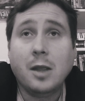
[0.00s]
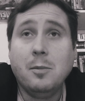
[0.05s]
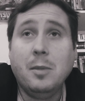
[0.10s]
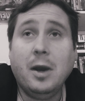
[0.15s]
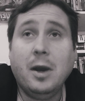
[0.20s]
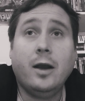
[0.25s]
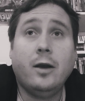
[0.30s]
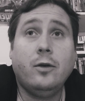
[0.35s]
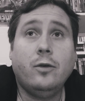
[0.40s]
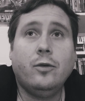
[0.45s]

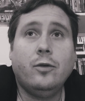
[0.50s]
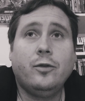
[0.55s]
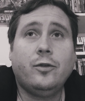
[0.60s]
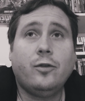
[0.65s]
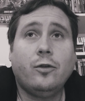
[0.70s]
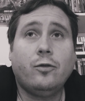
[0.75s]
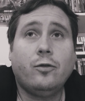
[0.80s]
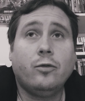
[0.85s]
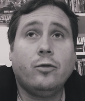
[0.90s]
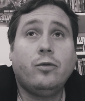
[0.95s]
bah, euh,
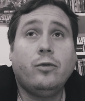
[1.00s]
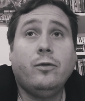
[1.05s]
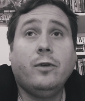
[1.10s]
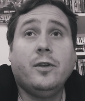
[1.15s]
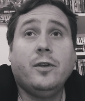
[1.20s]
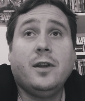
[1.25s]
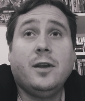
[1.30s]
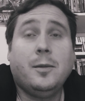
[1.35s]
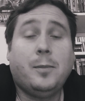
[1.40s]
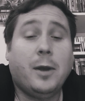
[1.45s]
ce sont souvent
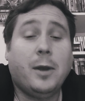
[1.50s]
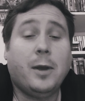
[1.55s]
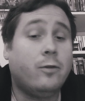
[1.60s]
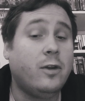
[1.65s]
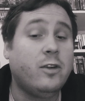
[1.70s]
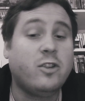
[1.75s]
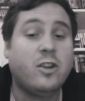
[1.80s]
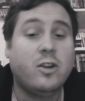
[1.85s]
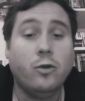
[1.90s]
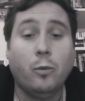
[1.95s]
des
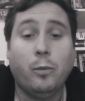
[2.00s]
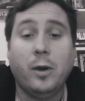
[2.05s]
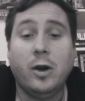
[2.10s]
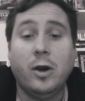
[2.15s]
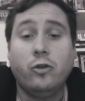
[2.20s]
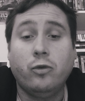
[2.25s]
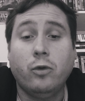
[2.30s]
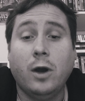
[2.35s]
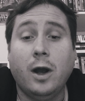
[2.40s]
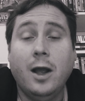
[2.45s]
personnages qui n'ont pas le
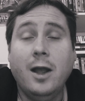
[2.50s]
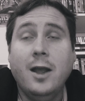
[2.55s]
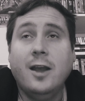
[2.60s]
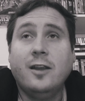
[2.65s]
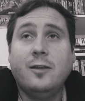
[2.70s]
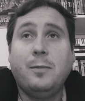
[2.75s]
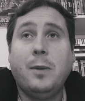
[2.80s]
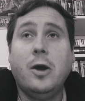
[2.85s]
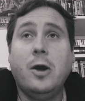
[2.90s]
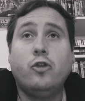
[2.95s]
choix.
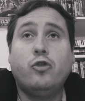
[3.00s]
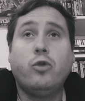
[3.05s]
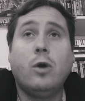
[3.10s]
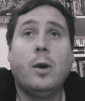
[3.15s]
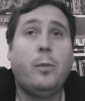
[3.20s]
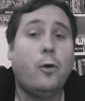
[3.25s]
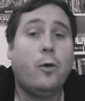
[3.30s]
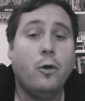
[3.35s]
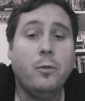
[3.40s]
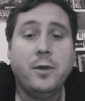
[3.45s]
C'est pas un
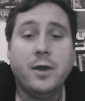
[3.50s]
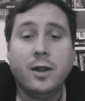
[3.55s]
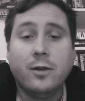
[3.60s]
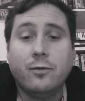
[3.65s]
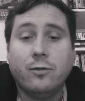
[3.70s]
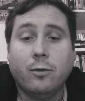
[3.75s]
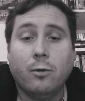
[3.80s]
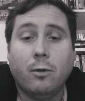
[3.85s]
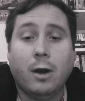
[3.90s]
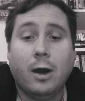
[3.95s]
choix premier de
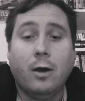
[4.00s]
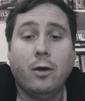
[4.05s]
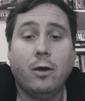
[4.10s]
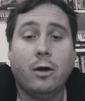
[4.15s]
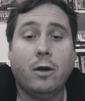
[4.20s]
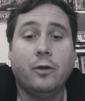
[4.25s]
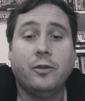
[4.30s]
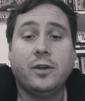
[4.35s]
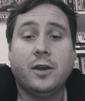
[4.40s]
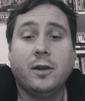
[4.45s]
vouloir euh,
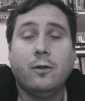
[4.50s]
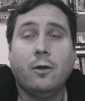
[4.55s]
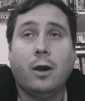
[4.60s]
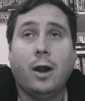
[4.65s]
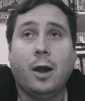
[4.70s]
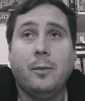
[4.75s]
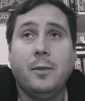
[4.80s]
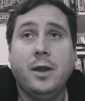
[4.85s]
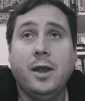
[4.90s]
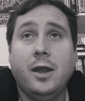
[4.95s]
rentrer dans
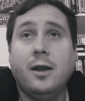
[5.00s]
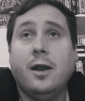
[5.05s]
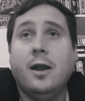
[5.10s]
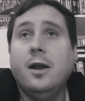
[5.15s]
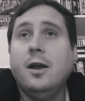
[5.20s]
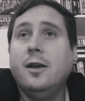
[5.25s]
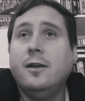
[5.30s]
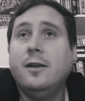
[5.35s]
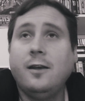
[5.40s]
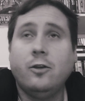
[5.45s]
l'armée. Et
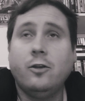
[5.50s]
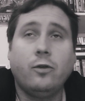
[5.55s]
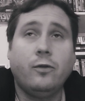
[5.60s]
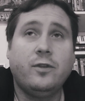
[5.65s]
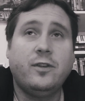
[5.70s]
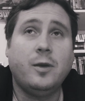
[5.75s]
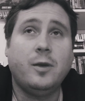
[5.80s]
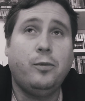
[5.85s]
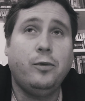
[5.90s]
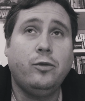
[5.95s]
ça, je trouve
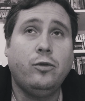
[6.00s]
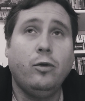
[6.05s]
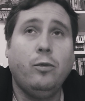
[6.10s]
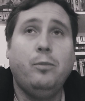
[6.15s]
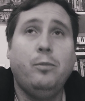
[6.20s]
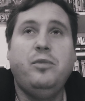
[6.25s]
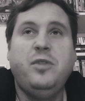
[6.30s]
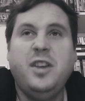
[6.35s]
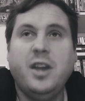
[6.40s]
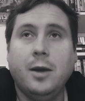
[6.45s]
que c'est plutôt
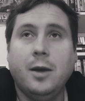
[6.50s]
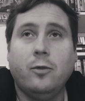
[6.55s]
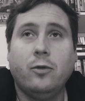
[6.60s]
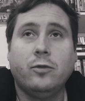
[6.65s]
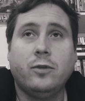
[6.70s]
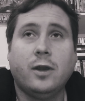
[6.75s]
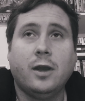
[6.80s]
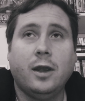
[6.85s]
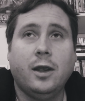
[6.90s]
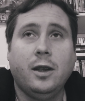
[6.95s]
bien
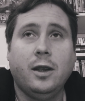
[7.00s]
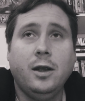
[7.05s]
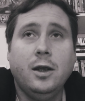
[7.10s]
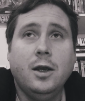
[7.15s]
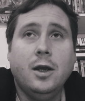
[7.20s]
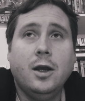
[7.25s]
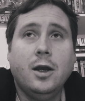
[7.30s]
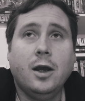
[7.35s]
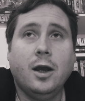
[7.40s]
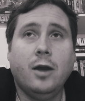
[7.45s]
montré.
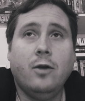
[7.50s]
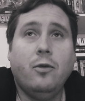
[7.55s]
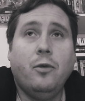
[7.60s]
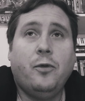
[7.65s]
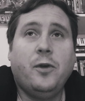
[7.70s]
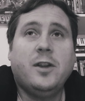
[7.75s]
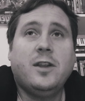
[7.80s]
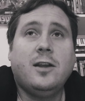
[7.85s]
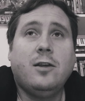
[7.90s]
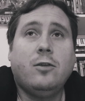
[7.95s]
Hein, le
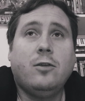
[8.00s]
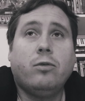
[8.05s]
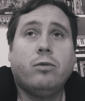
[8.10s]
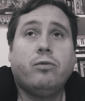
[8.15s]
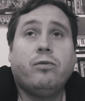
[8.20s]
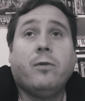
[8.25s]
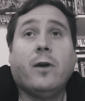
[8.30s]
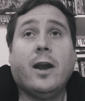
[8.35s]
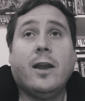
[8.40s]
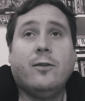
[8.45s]
fait qu'ils sont,
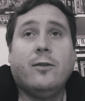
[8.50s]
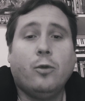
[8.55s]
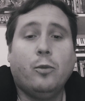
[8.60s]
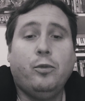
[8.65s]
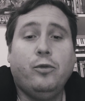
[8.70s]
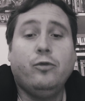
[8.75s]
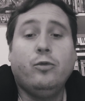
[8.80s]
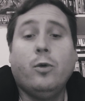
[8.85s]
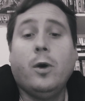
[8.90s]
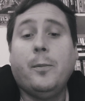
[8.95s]
ils sont
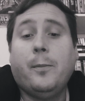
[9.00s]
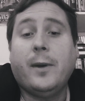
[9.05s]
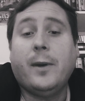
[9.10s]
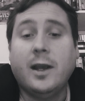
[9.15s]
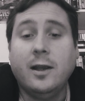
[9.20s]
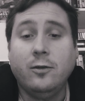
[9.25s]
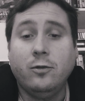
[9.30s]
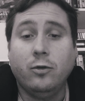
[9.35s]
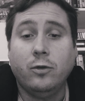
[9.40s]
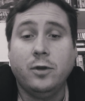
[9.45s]
plus ou moins
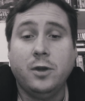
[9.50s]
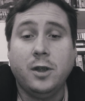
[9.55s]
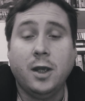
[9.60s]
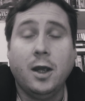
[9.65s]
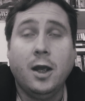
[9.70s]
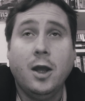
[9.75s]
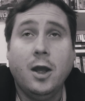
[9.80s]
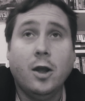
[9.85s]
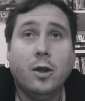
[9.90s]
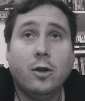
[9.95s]

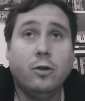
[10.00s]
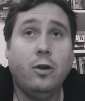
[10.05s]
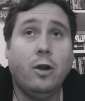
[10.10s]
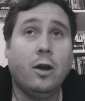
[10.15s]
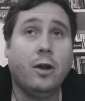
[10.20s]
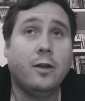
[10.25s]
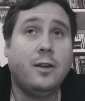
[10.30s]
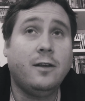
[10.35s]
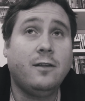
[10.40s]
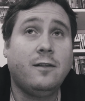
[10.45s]
prisonniers de
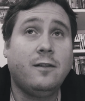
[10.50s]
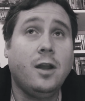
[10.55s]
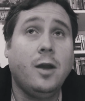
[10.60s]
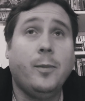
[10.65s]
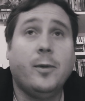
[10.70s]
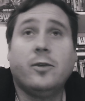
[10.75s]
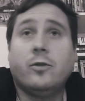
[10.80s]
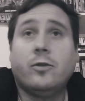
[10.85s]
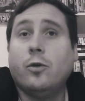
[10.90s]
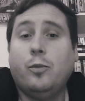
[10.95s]
leur destin,
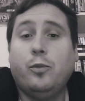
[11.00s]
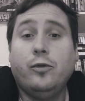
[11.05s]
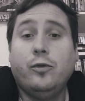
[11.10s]
parce que